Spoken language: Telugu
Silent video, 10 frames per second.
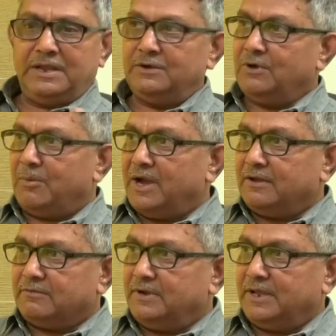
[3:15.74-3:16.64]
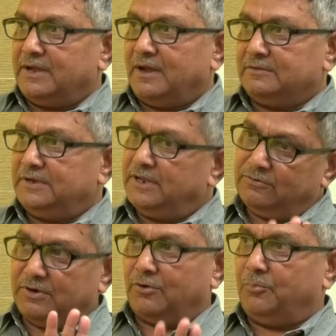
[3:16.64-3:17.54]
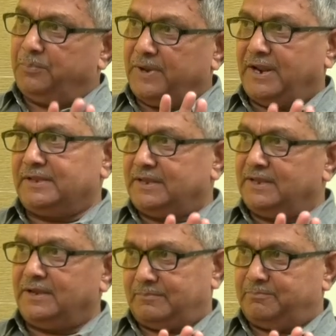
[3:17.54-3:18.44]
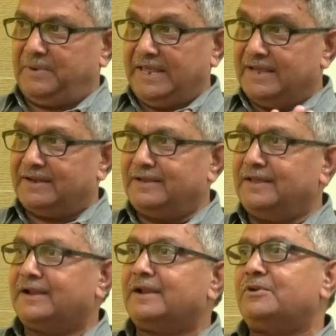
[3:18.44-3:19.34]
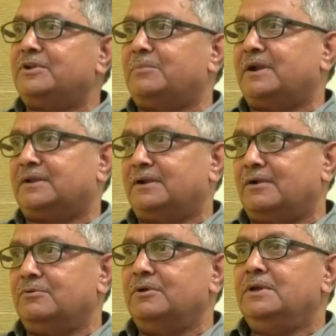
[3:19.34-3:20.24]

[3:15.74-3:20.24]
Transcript: నేను అమాయకుడిని ఏం కాదు నేను కూడా గొప్ప రాజకీయ ప్లేయర్ని అన్నటువంటి మాట అన్నాడు